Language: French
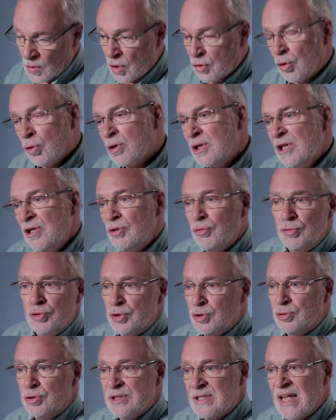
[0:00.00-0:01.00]
Donc,
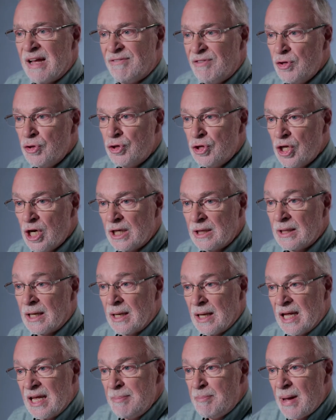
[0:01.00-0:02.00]
il avait une note
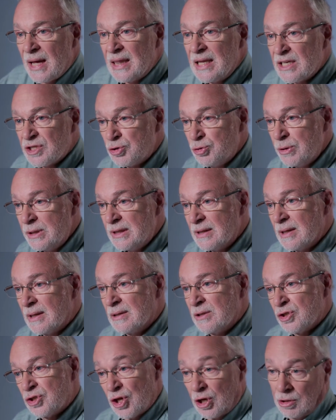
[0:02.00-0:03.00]
et par la suite,
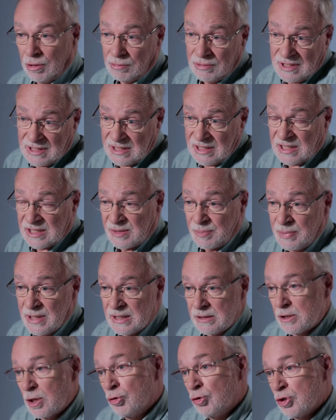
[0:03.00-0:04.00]
selon les
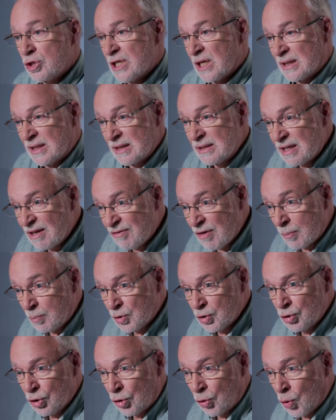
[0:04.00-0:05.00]
espèces, il y en a certaines qui n'avaient
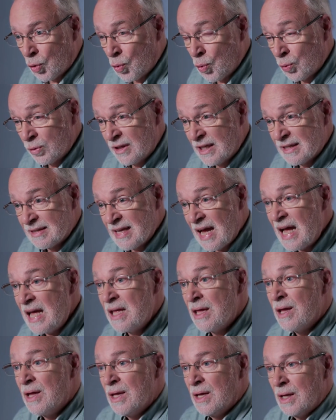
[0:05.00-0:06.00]
pas de gros
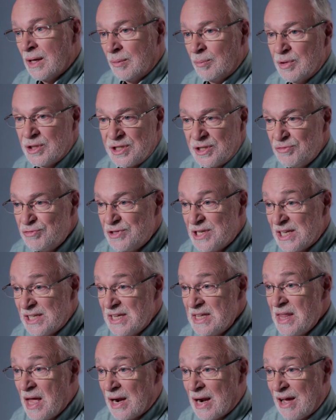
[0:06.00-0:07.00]
détails, mais si vous
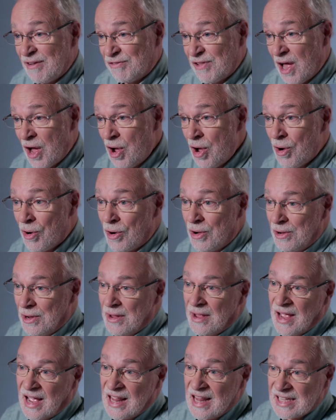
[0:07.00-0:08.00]
allez dans la flore,
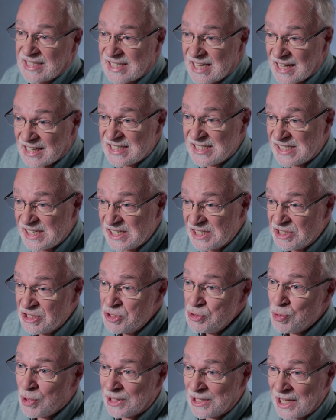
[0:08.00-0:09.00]
à la
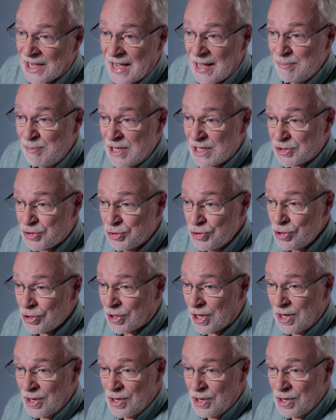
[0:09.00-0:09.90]
saracénie ou à l'érable à sucre,